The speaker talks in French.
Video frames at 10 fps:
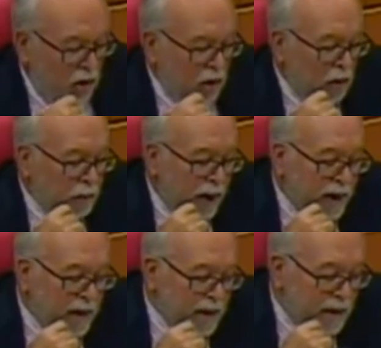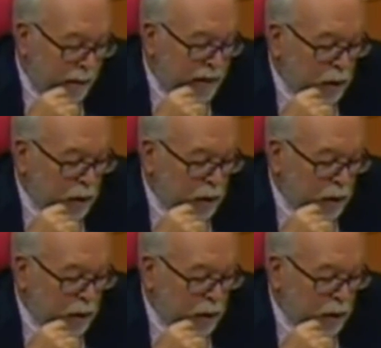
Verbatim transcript: Le Grand Paris, la